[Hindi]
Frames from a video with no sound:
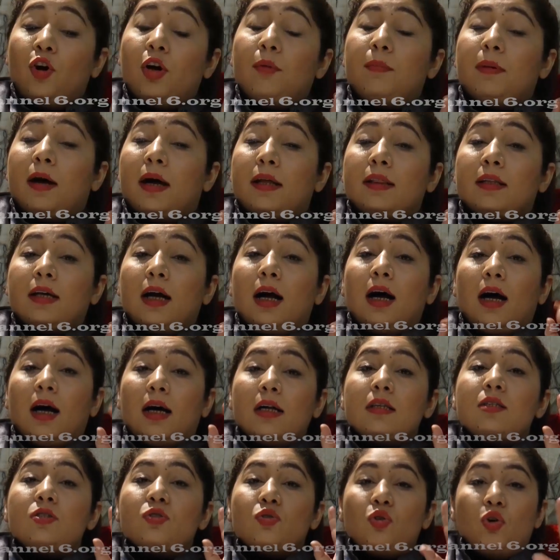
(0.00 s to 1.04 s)
और बात का
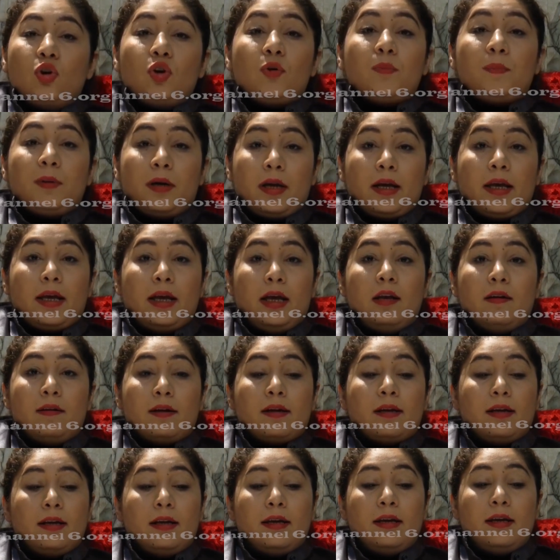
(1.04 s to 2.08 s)
ख़ास तौर पर ख्याल
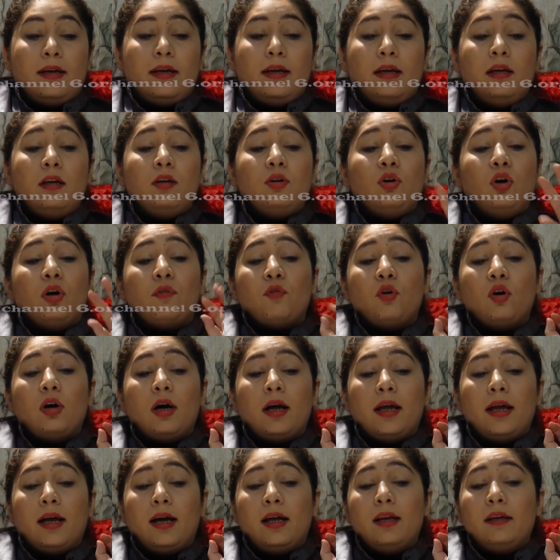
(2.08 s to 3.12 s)
रखना है और वो
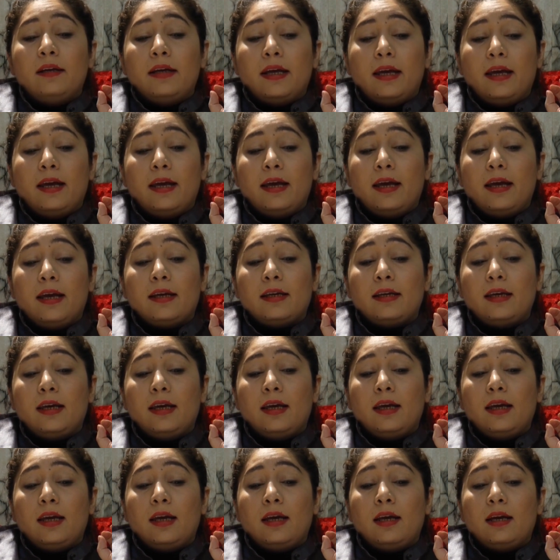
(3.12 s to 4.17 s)
ख्याल ये है कि
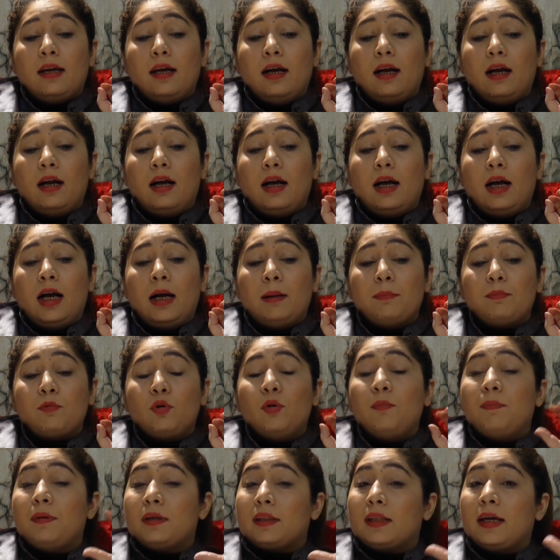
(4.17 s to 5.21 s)

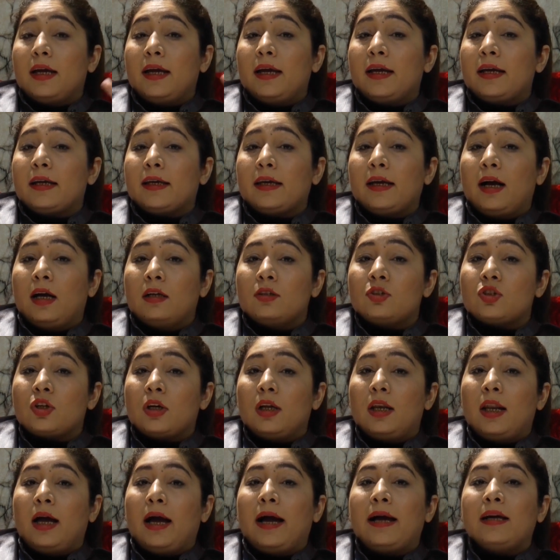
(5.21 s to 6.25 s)
आपको पता है कि
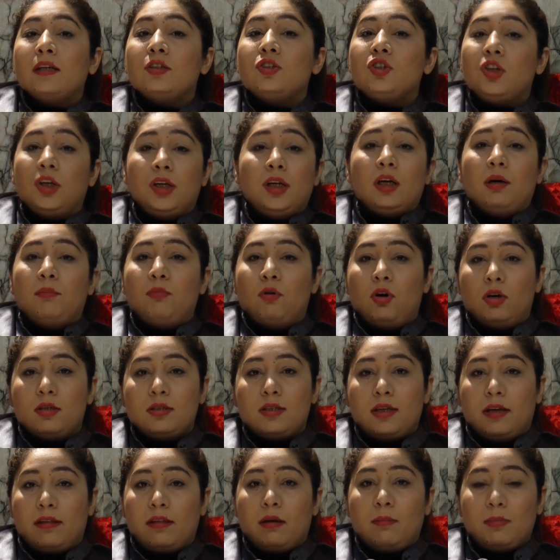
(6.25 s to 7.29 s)
आजकल हाइजीन का बहुत
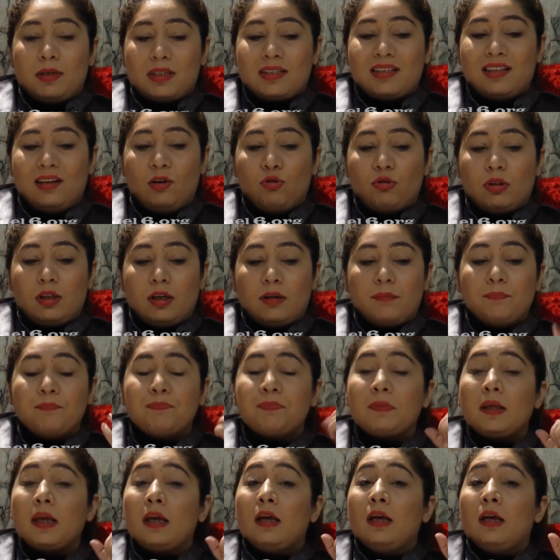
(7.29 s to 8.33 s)
ज़्यादा मसला होता है
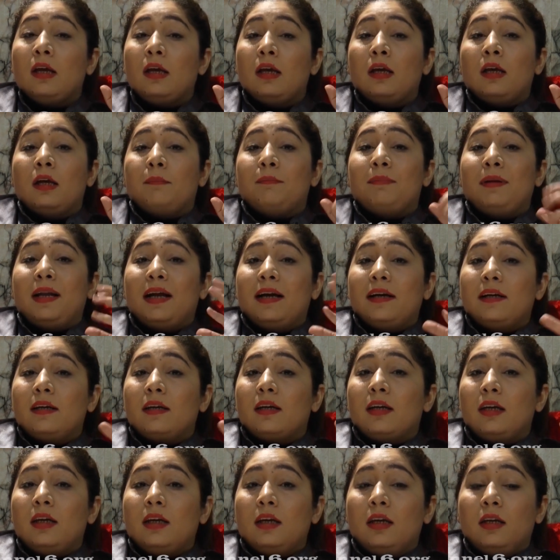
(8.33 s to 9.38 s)
ब्लड
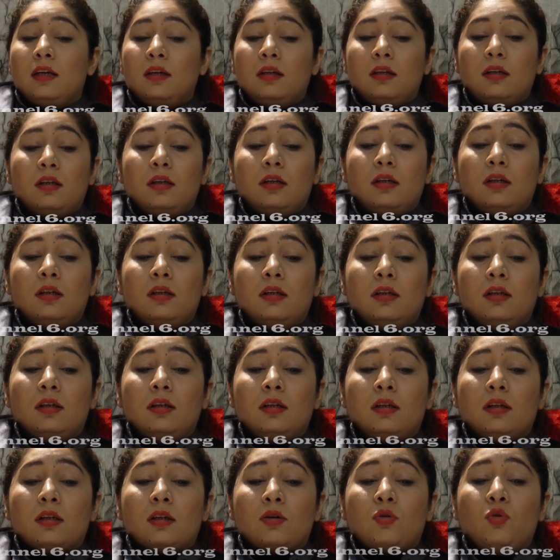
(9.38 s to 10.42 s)
की
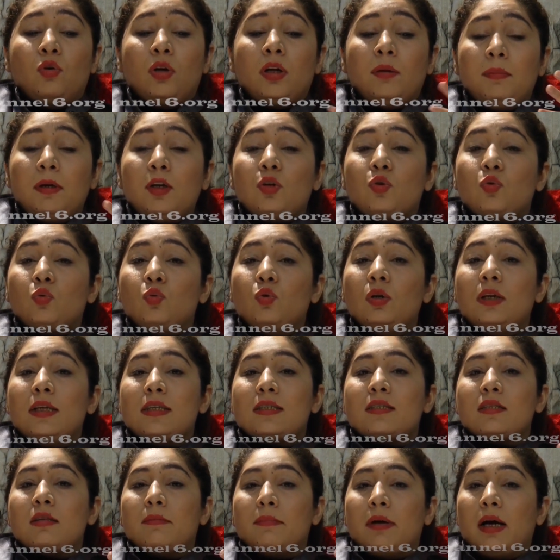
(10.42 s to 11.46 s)
आ, कोई भी टूल
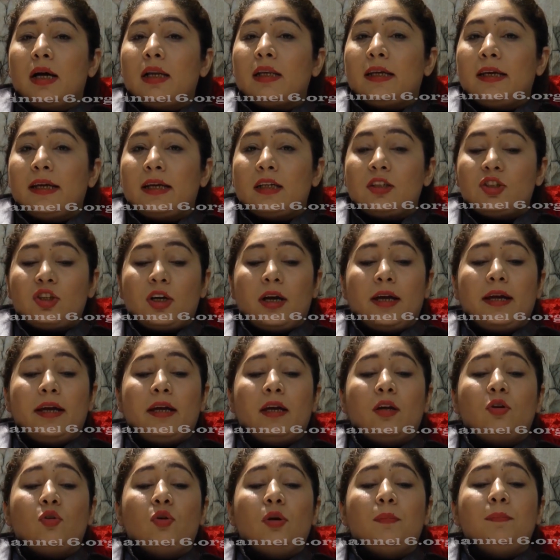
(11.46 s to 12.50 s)
इस्तेमाल किया जाए
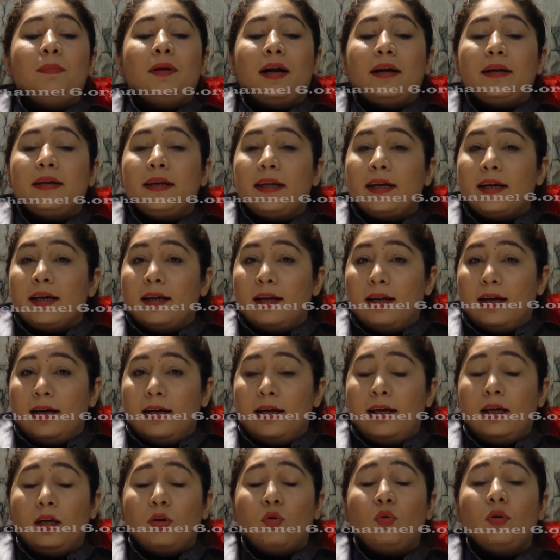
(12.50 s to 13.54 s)
कोई ब्लड निकल
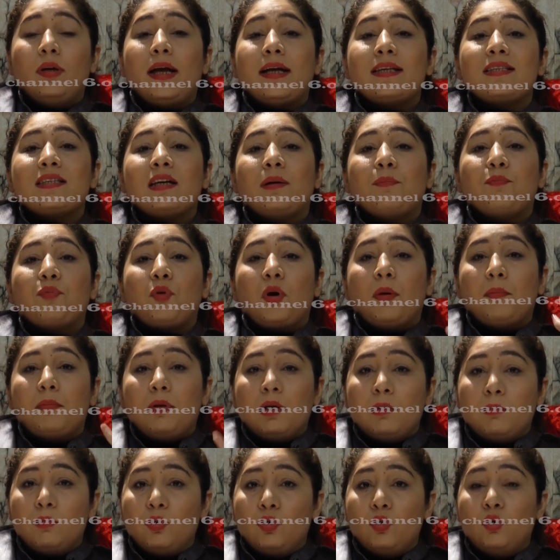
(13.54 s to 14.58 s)
आए कोई ऐसा
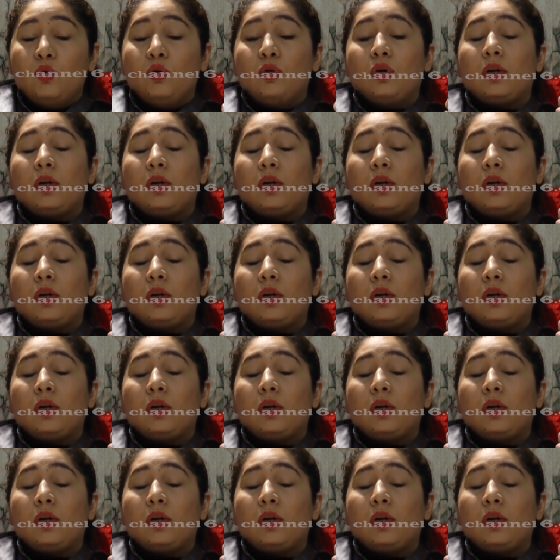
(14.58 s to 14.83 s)
प्रॉब्लम हो